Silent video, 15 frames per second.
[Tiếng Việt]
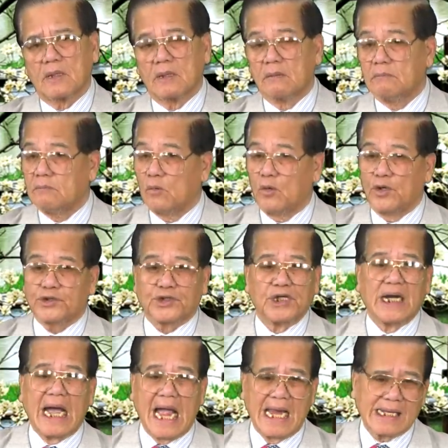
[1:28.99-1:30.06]
mụ tự
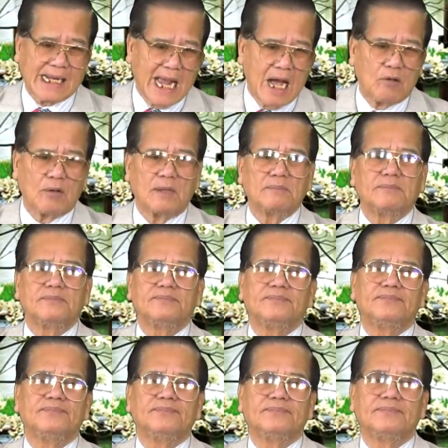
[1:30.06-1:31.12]
ái cao lắm.
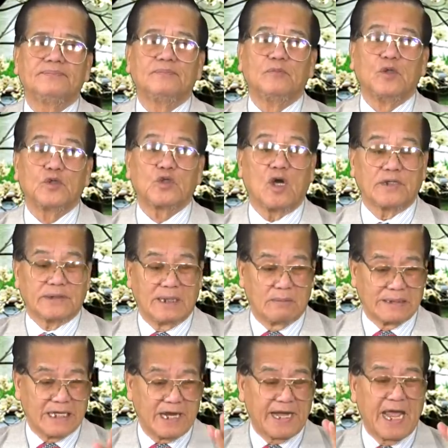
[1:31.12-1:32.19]
Mụ cho rằng
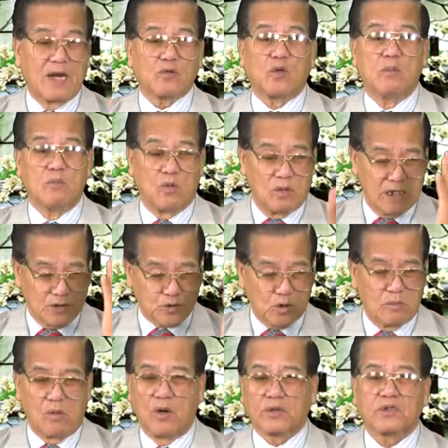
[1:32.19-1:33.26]
da đen của mụ là số
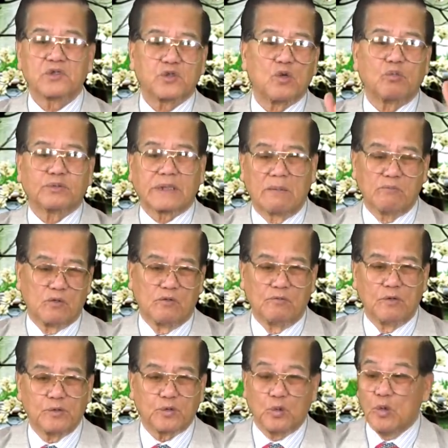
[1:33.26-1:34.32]
1, trung tâm của
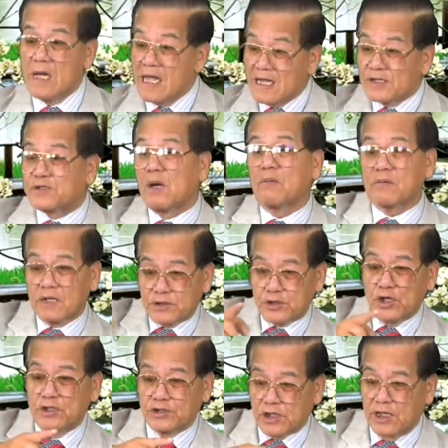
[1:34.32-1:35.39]
vũ trụ. Trong cái
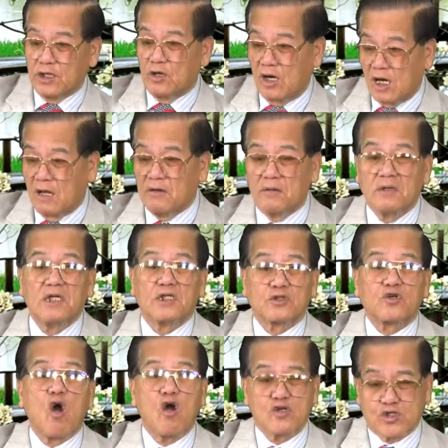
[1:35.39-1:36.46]
chương trình gọi là
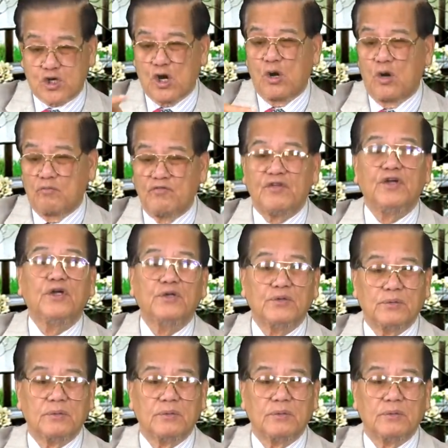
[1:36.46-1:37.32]
talk show View,